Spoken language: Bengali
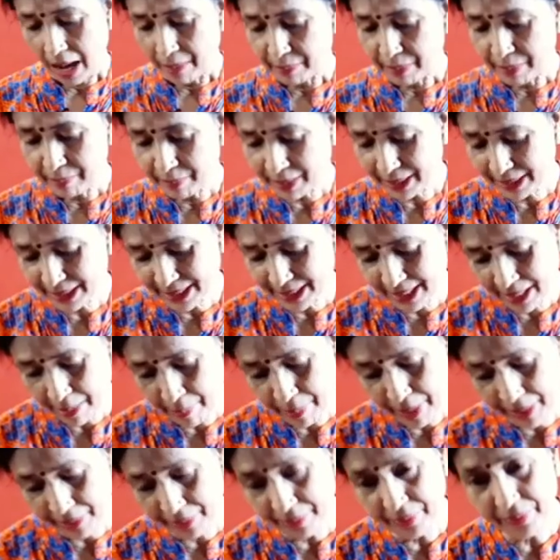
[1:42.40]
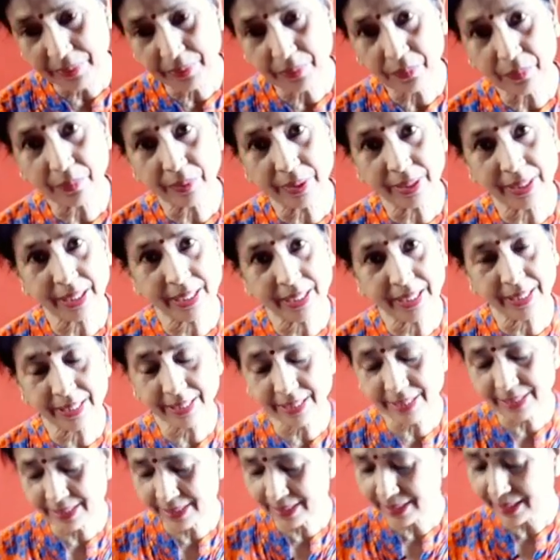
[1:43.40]
আমার মাছটা ম্যারিনেট করে রেখে
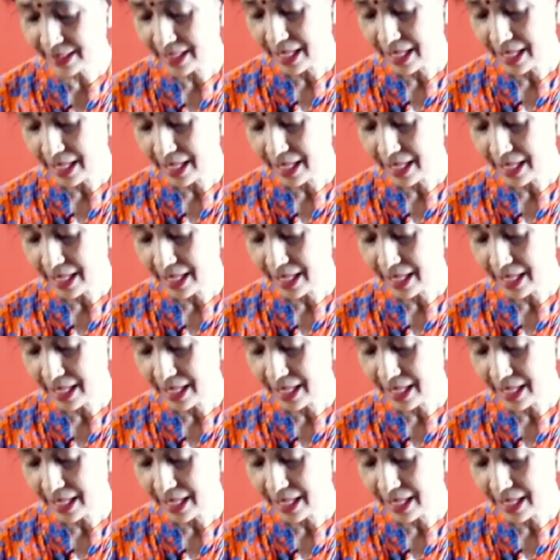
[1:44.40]
দিয়েছি